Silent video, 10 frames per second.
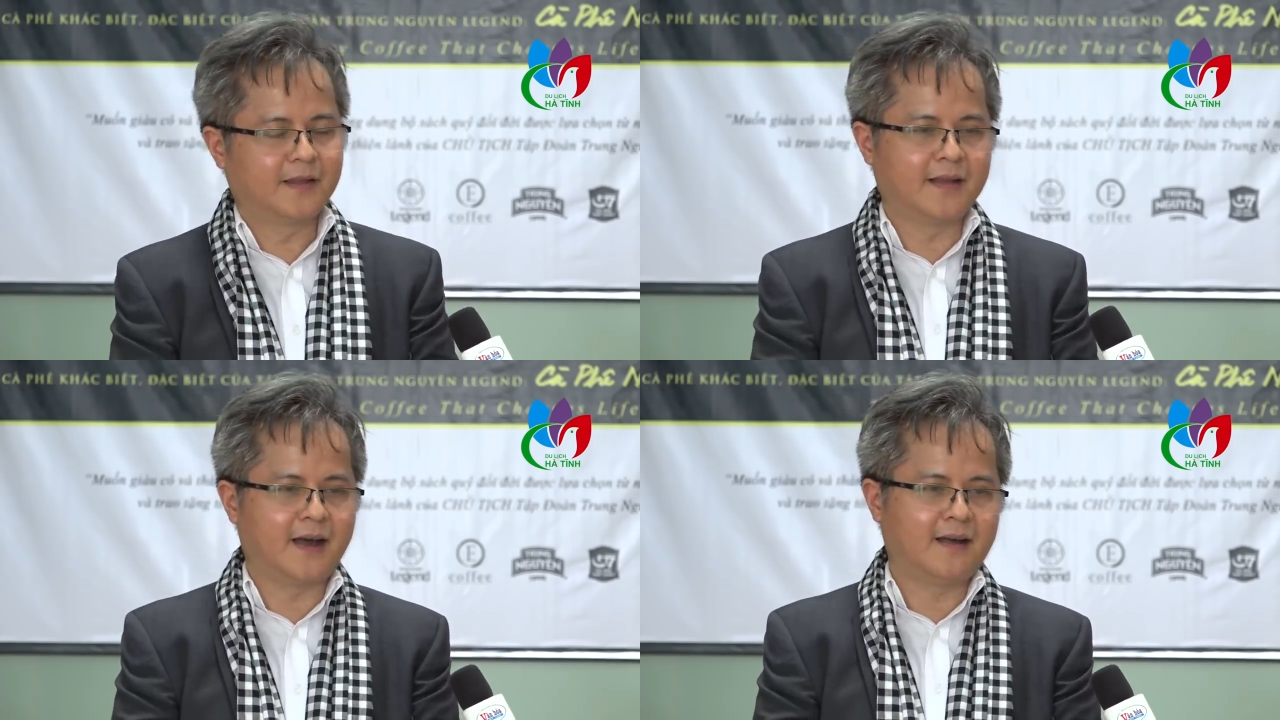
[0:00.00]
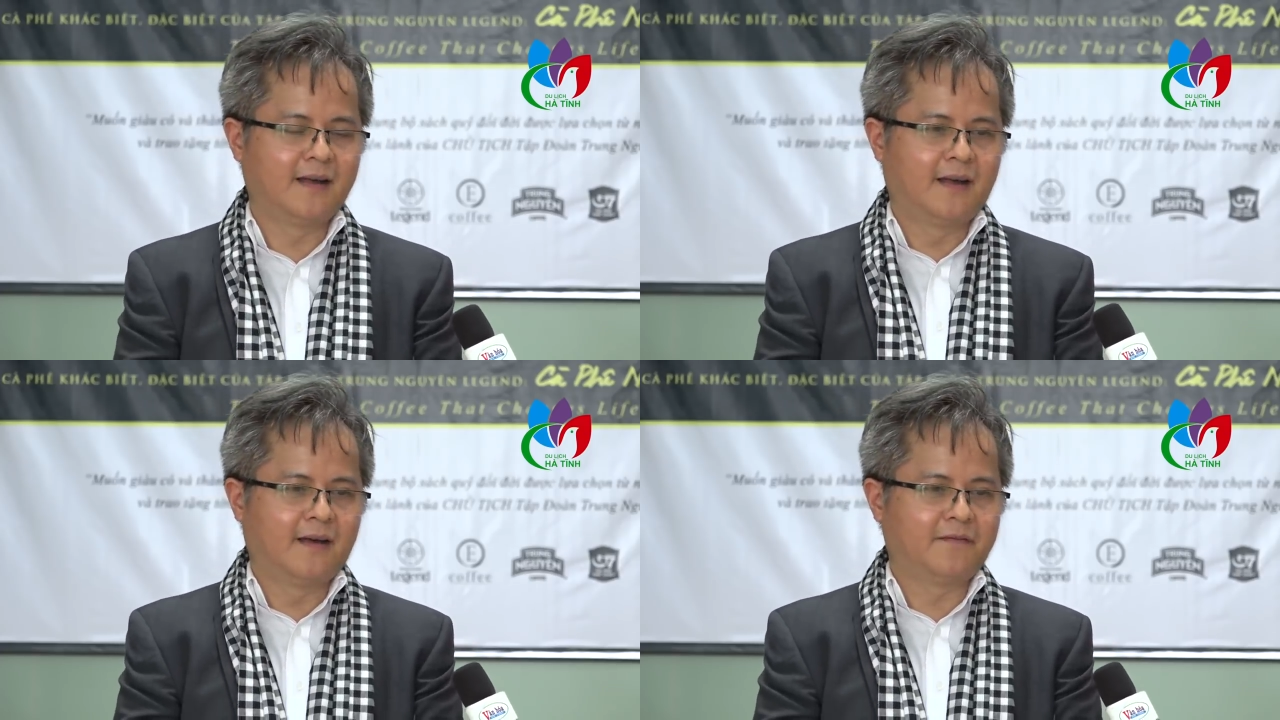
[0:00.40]
dạ
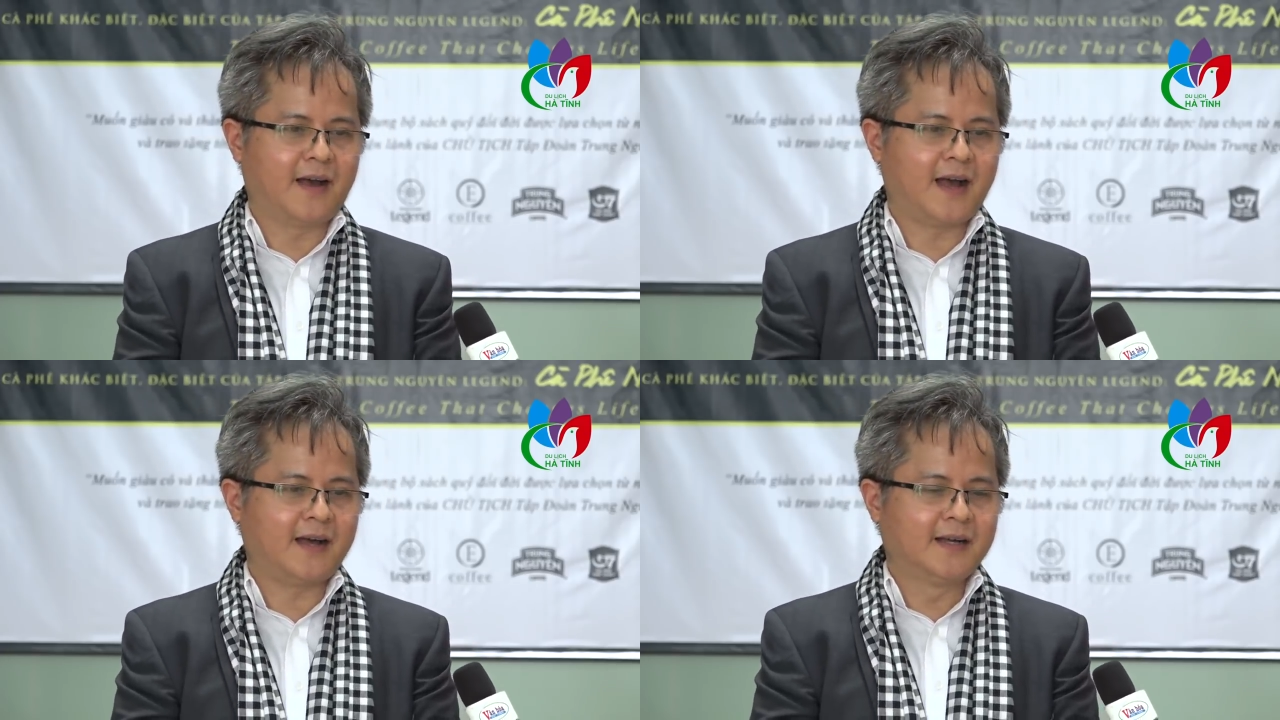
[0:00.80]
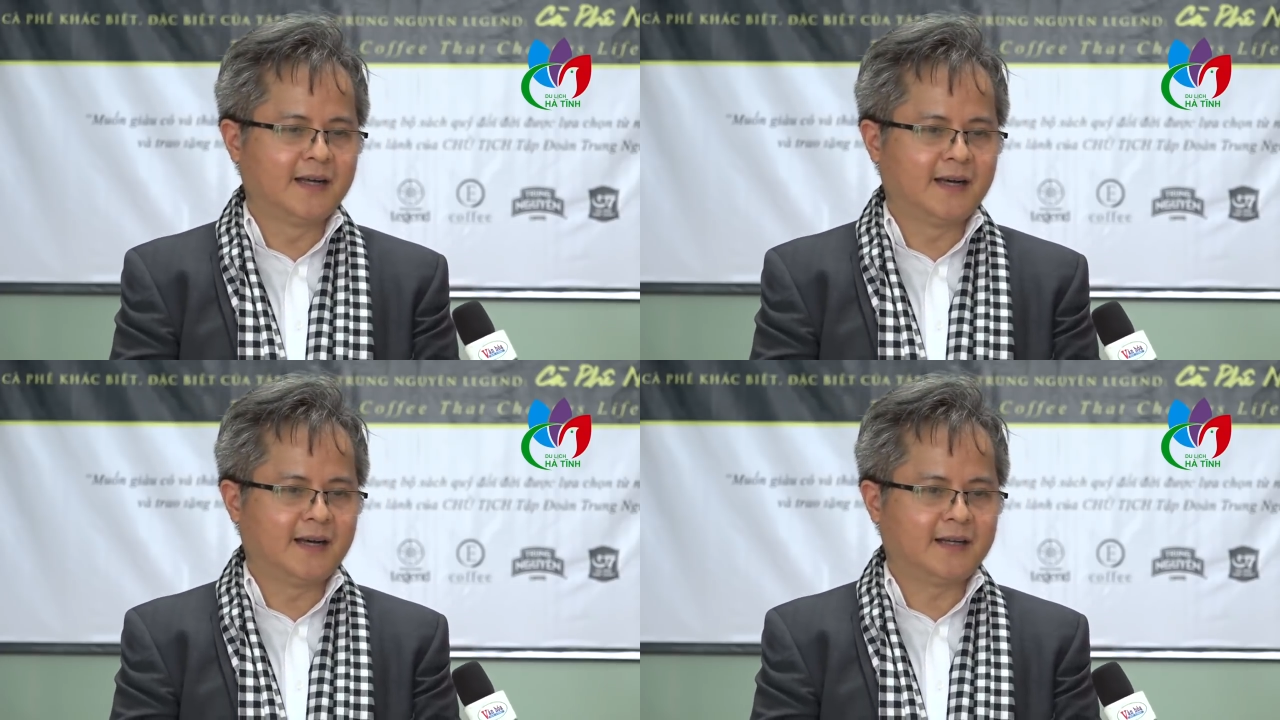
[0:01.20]
và
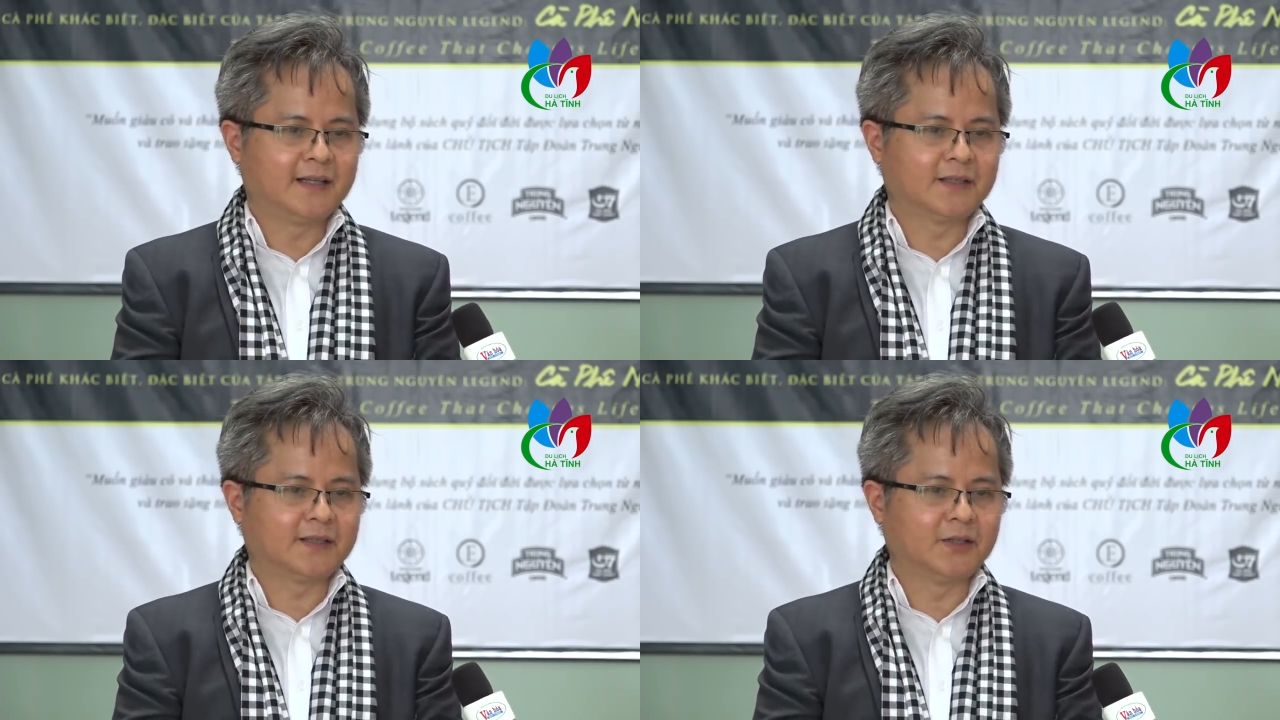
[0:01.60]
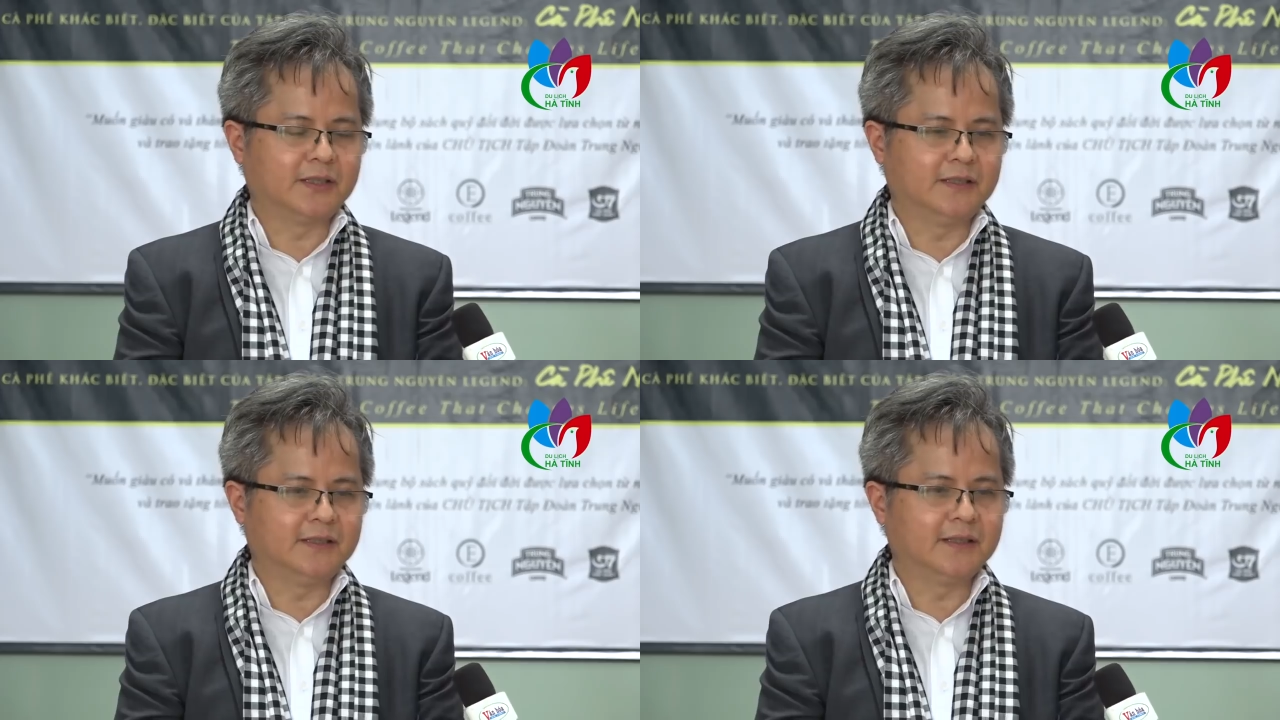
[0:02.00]
à, tôi
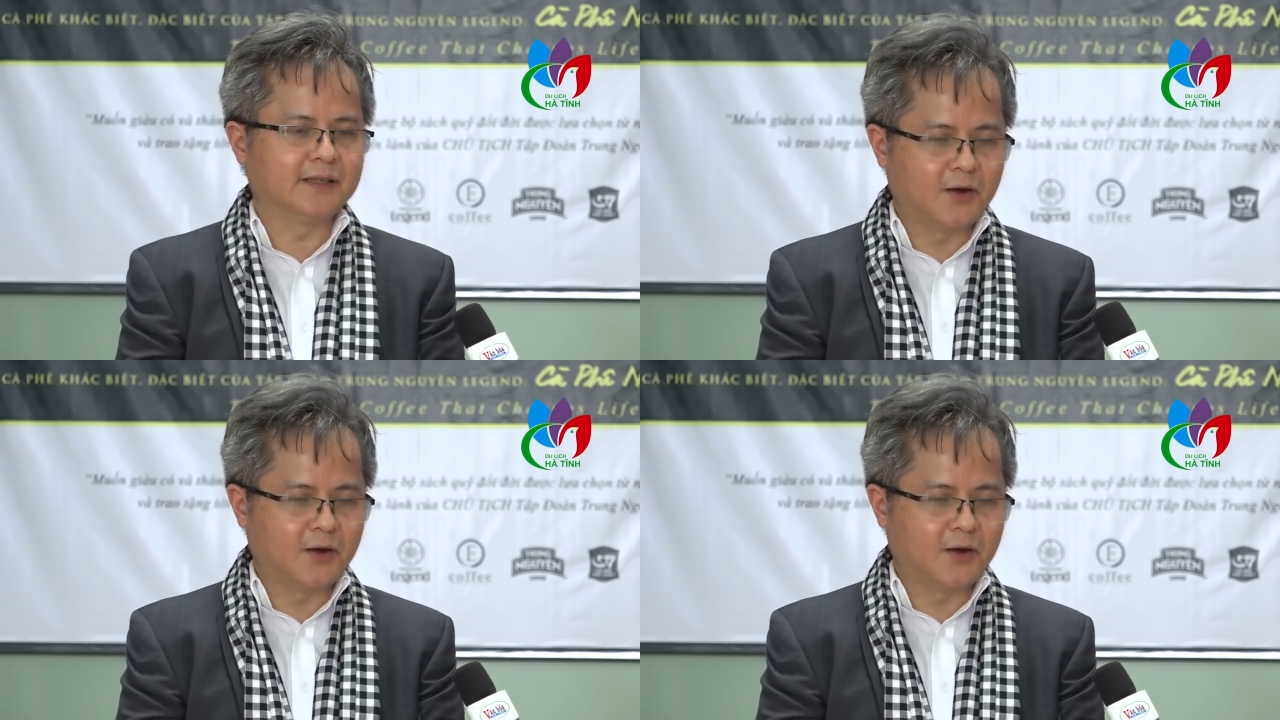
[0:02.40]
thì